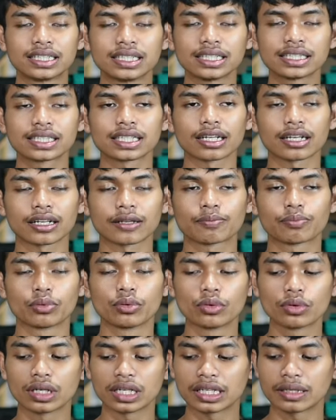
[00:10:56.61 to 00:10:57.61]
di 1500
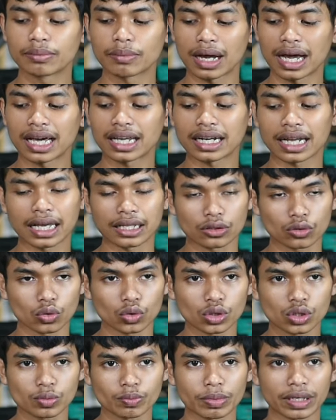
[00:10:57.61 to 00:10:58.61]

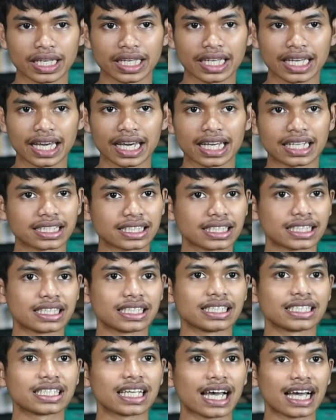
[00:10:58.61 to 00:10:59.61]
PSI
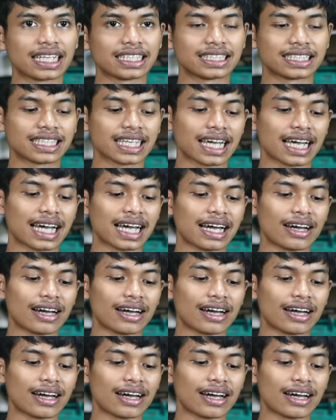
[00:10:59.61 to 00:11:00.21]
saja